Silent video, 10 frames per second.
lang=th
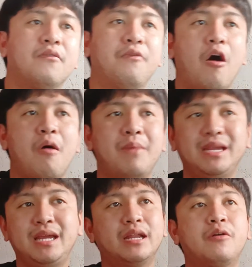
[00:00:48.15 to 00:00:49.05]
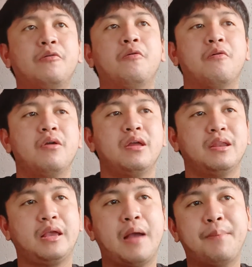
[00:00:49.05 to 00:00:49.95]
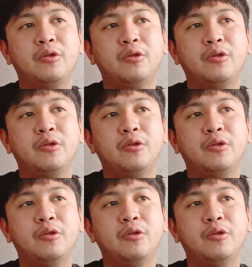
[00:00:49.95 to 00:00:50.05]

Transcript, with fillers: ฟอร์มไม่ดีทั้งคู่นะครับไป